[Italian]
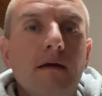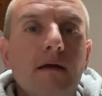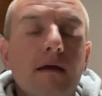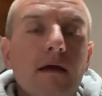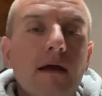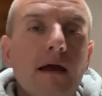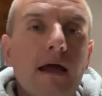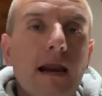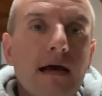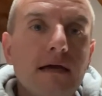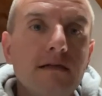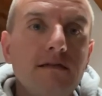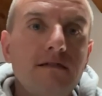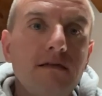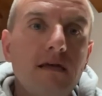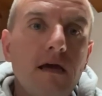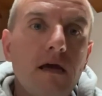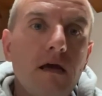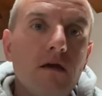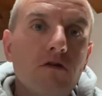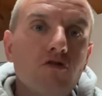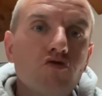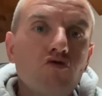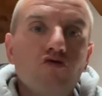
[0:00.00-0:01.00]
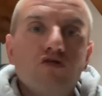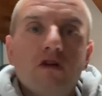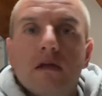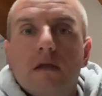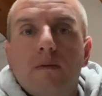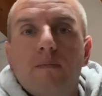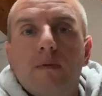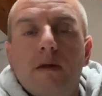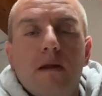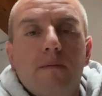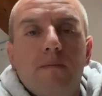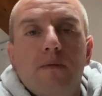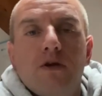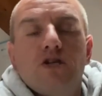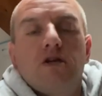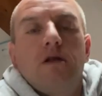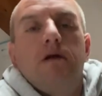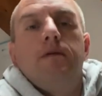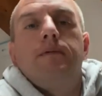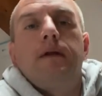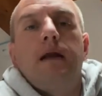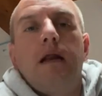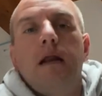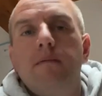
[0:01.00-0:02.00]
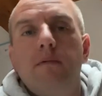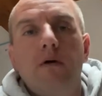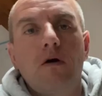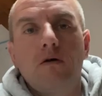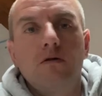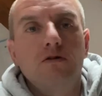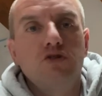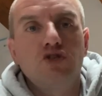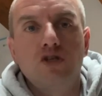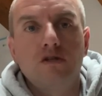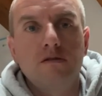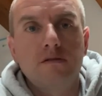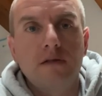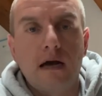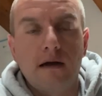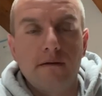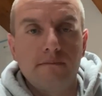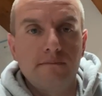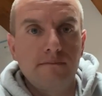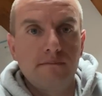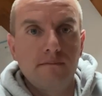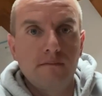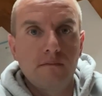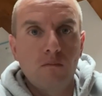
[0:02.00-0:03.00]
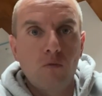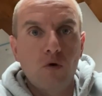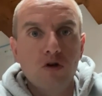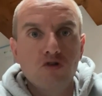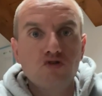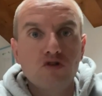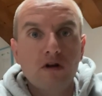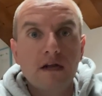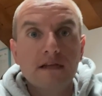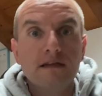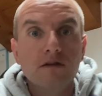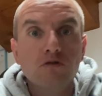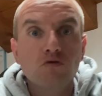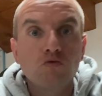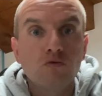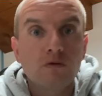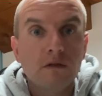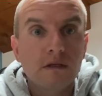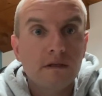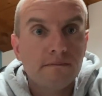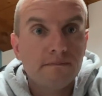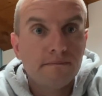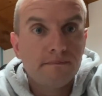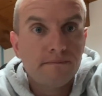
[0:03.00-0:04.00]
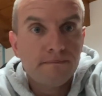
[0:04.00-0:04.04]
Grazie, scusate per il pesce d'aprile, però ci sta. Buona giornata a tutti.